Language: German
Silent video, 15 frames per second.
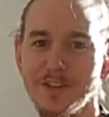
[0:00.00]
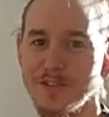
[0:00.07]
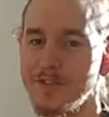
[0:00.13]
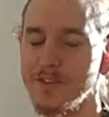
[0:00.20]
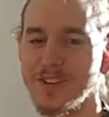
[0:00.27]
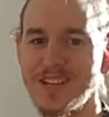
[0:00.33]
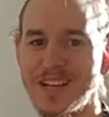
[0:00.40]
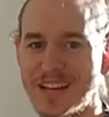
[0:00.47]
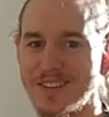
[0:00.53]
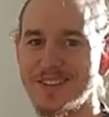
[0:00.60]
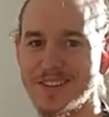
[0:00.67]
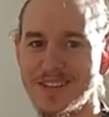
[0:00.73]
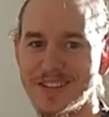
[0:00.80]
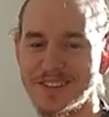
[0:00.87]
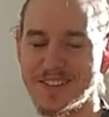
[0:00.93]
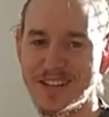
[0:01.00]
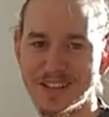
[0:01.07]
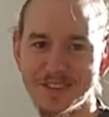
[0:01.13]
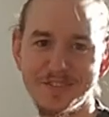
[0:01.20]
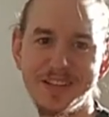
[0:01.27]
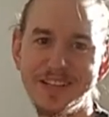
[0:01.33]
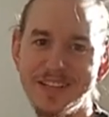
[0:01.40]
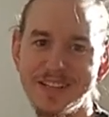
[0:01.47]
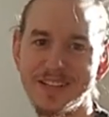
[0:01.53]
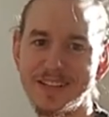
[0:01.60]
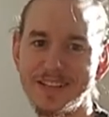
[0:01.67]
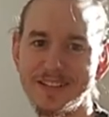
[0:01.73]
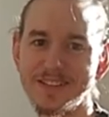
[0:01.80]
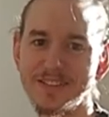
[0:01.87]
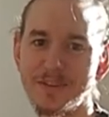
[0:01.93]
für ganz, ganz, ganz wenig
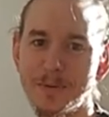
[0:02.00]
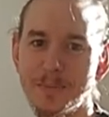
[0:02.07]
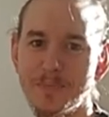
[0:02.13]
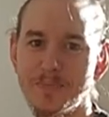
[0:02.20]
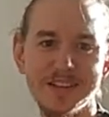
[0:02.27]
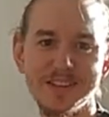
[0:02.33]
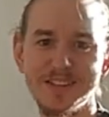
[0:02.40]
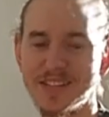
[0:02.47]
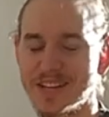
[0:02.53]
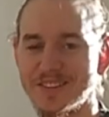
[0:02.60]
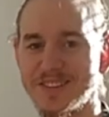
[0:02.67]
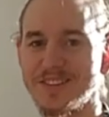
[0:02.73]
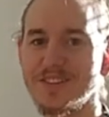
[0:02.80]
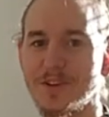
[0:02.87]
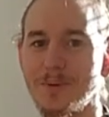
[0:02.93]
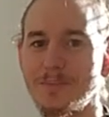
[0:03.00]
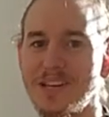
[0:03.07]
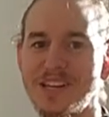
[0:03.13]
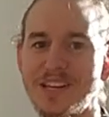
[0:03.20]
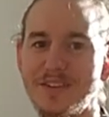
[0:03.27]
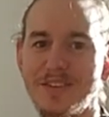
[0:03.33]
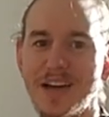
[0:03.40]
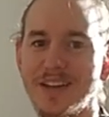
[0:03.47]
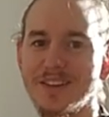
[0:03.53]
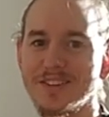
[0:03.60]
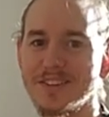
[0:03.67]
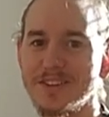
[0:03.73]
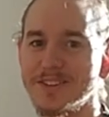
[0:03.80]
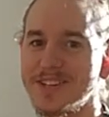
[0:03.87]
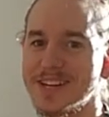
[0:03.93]
Geld das ist kompletter
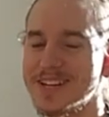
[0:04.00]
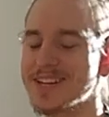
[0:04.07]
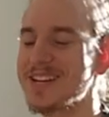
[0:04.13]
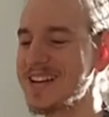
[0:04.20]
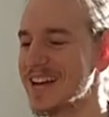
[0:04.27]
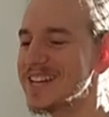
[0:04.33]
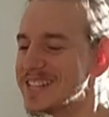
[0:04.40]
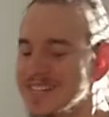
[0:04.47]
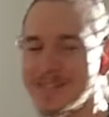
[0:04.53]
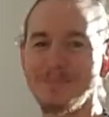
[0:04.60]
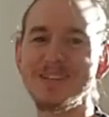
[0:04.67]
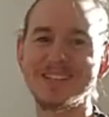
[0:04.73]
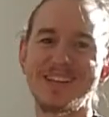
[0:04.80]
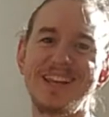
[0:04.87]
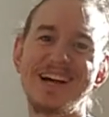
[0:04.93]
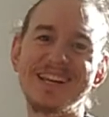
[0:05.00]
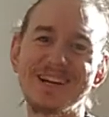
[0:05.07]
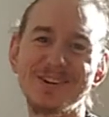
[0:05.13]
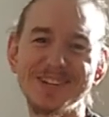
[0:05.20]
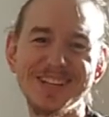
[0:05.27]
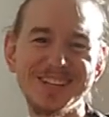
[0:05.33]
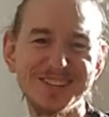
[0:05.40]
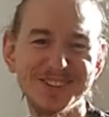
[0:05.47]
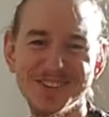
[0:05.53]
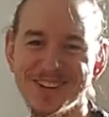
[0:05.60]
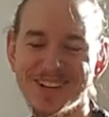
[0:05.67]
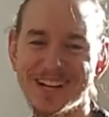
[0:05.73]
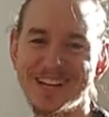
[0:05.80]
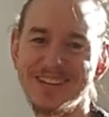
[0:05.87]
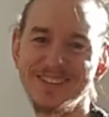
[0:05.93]
Wahnsinn und da kann ich mich dann halt auch nicht
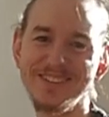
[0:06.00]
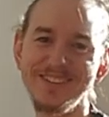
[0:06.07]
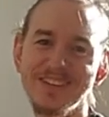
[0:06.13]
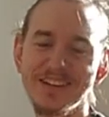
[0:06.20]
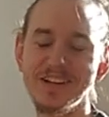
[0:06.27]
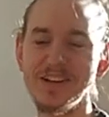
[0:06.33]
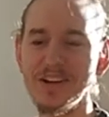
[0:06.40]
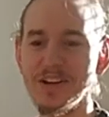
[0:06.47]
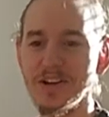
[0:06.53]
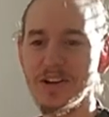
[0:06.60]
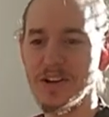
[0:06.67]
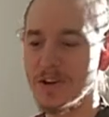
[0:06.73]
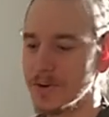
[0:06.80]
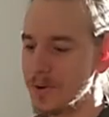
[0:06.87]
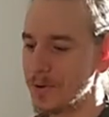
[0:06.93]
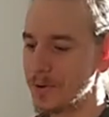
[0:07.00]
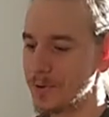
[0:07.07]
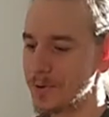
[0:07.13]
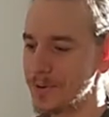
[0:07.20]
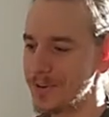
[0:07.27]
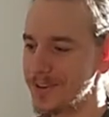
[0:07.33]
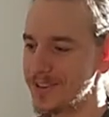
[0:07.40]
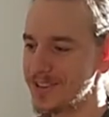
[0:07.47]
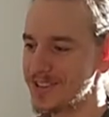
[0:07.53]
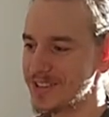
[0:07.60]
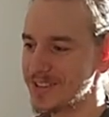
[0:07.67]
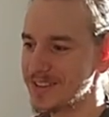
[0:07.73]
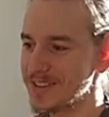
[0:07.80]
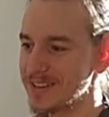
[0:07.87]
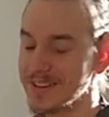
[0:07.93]
zurückhalten. Und
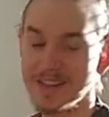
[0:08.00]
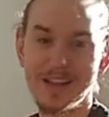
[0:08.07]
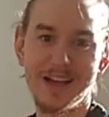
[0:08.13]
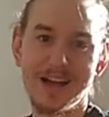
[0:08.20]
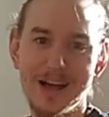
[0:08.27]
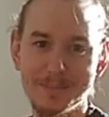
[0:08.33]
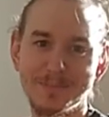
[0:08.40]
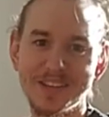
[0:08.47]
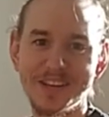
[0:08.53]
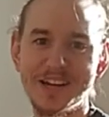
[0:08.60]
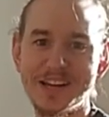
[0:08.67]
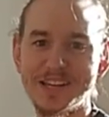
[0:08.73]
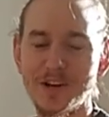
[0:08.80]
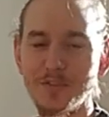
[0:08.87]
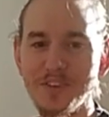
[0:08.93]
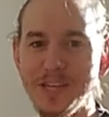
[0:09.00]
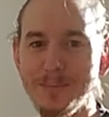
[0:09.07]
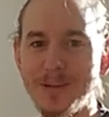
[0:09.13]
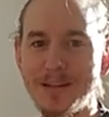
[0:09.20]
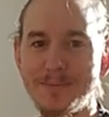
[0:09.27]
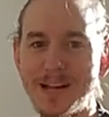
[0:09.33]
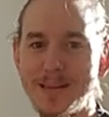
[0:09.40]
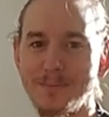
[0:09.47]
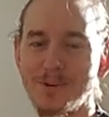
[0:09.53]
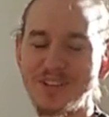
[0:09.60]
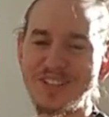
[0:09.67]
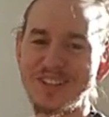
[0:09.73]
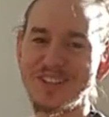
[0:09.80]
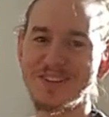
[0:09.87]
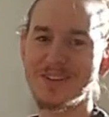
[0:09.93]
habe dann halt auf Ebay mal ein,
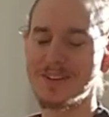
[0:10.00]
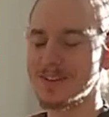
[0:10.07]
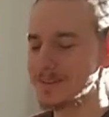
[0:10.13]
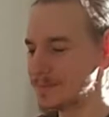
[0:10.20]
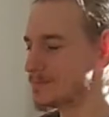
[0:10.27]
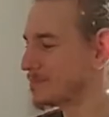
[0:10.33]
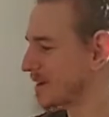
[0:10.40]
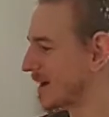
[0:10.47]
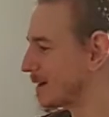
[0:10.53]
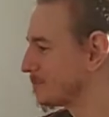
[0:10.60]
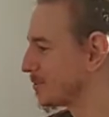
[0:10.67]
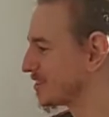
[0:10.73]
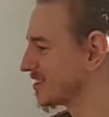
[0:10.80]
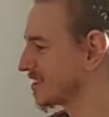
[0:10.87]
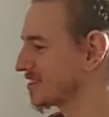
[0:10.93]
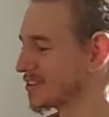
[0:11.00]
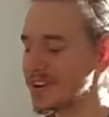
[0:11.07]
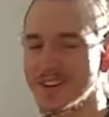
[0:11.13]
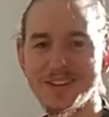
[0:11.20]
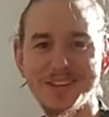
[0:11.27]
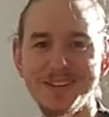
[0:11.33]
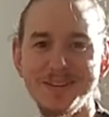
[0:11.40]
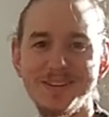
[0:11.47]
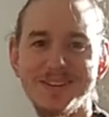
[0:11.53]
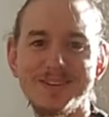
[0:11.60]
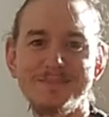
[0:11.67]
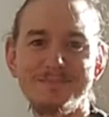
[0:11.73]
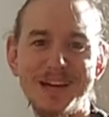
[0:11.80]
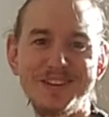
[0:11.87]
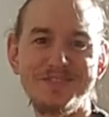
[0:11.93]
Prozess, äh, ein paar Prozessoren in
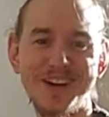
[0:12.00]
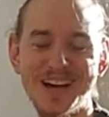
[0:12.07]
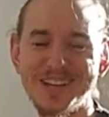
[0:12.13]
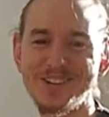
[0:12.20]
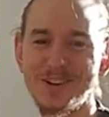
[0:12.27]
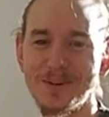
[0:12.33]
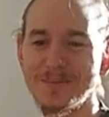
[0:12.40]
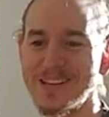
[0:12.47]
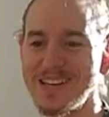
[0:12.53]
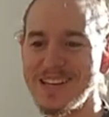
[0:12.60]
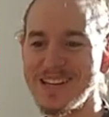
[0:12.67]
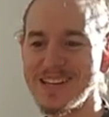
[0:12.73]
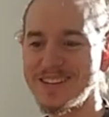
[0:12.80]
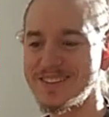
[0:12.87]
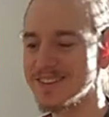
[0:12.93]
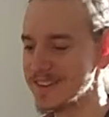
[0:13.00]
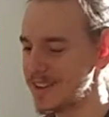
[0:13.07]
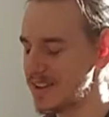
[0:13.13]
meinen Warenkorb gelegt.